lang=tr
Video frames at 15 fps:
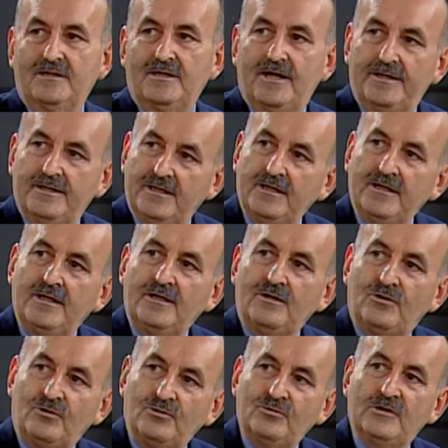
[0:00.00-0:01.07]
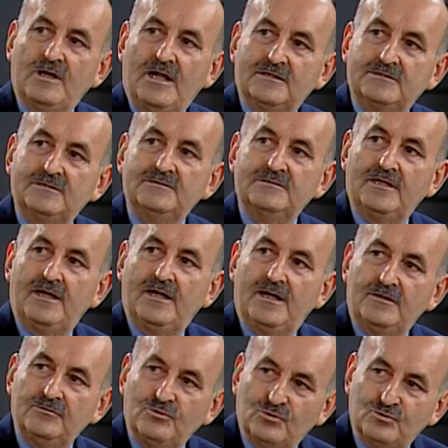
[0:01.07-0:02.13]
Yani onun
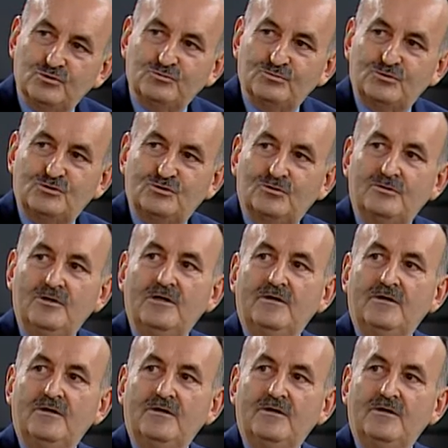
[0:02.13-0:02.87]
altında 9.5